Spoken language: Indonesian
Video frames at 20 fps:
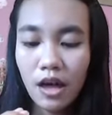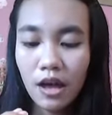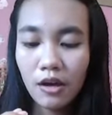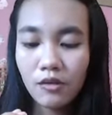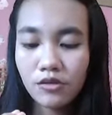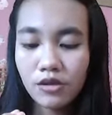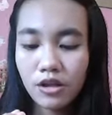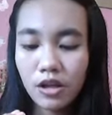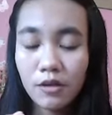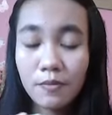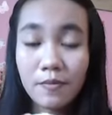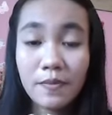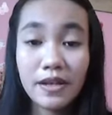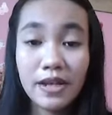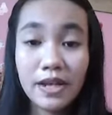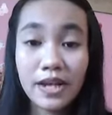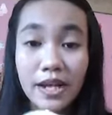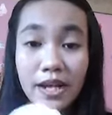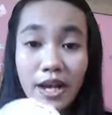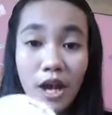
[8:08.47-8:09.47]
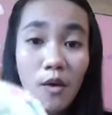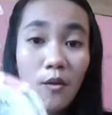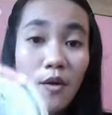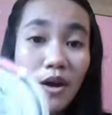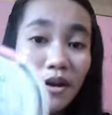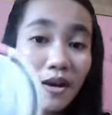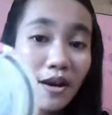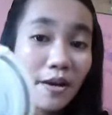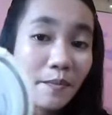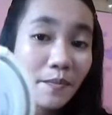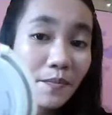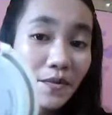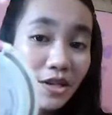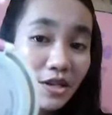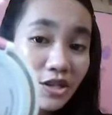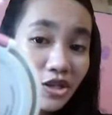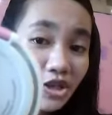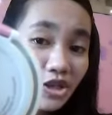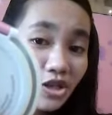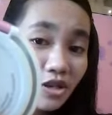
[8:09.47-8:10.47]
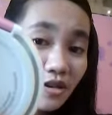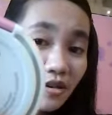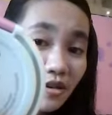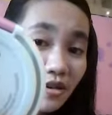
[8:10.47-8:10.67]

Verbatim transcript: aku selalu pilih yang warna peach